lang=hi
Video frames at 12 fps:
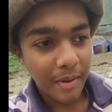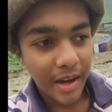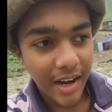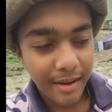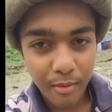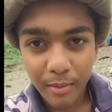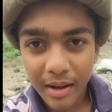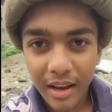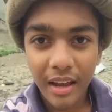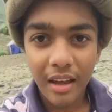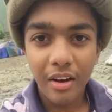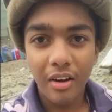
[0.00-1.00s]
मेरा नाम उमर
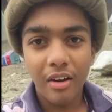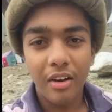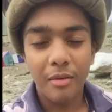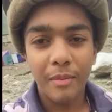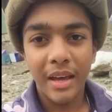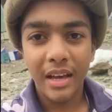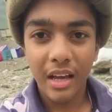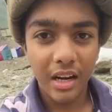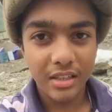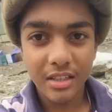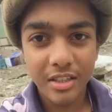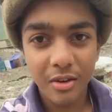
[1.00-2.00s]
है और मैं
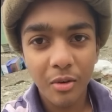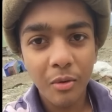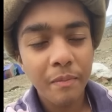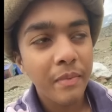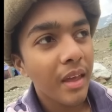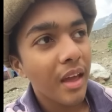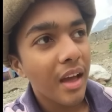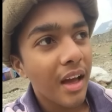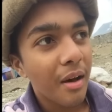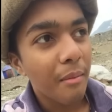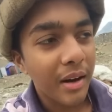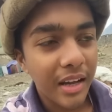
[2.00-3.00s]
कराची से हूँ
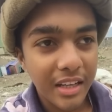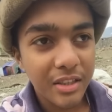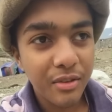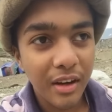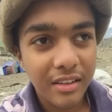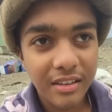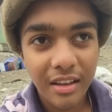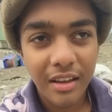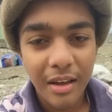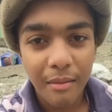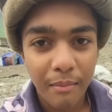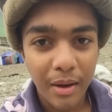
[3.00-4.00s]
मगर इस वक्त
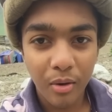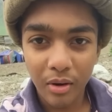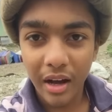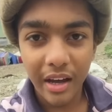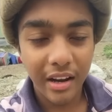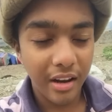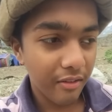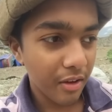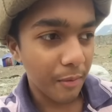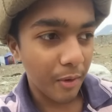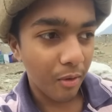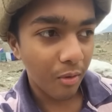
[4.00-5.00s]
मैं कुनहार
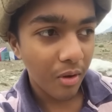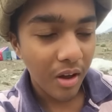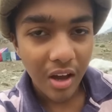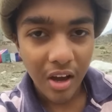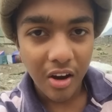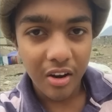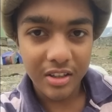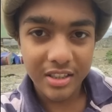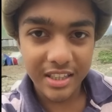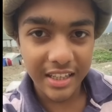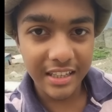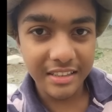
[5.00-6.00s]
रिवर पे हूँ और
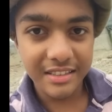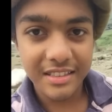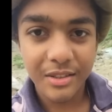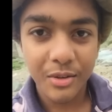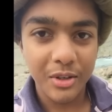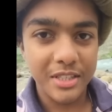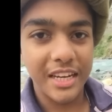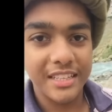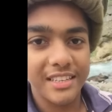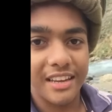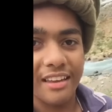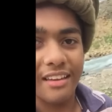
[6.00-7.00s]
सीन्स कुछ
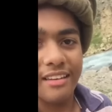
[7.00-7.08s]
ऐसे